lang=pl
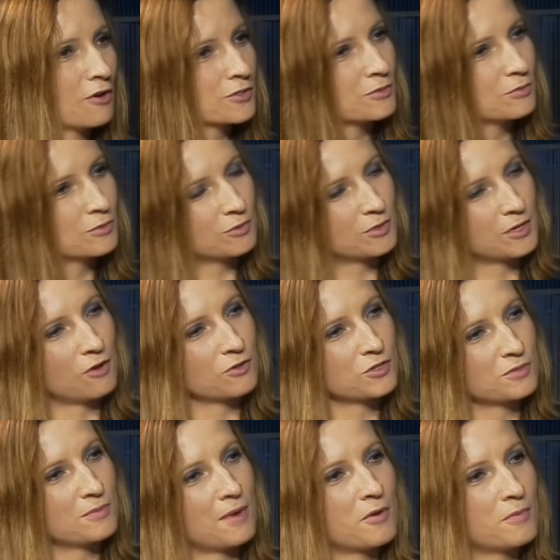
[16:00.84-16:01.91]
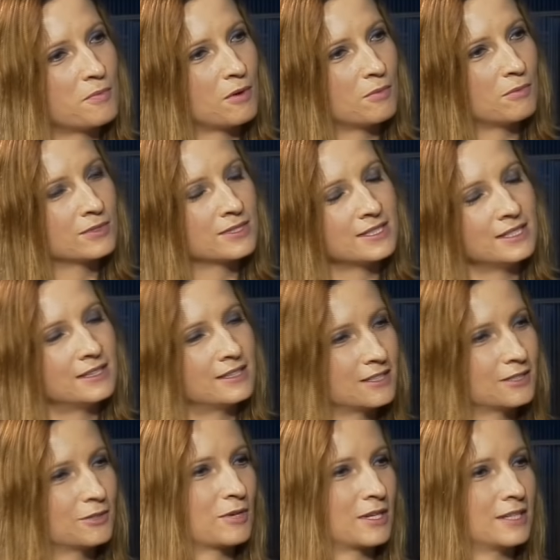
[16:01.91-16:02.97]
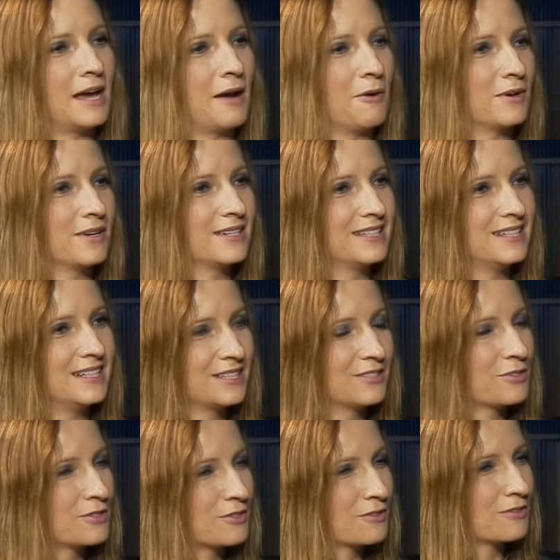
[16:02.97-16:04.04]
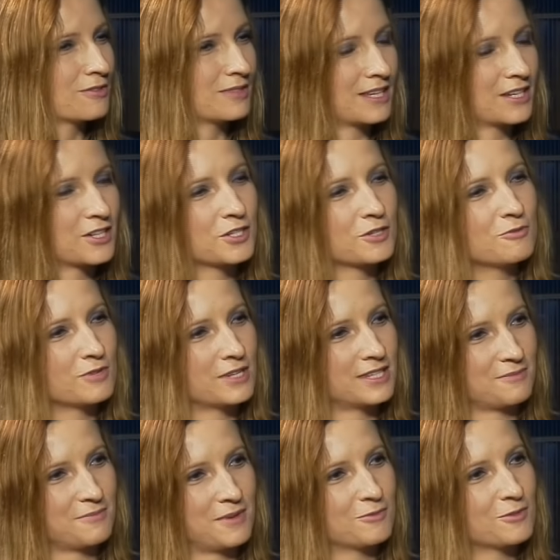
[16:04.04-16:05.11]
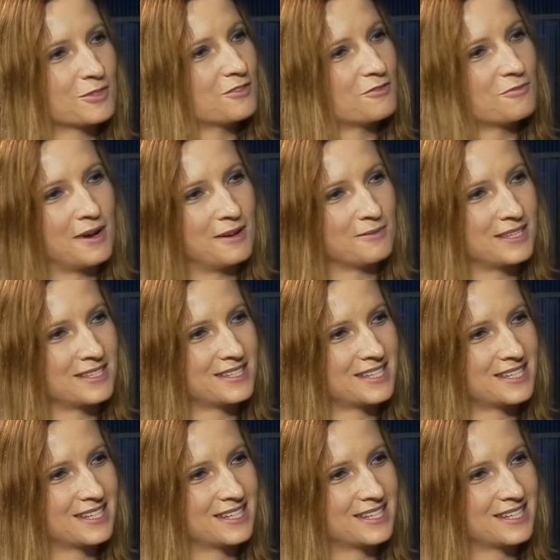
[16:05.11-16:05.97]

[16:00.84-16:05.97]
osób, które otrzymały pomoc i tych, które dały? Coś, co tak szczególnie zapadło Ci w pamięć.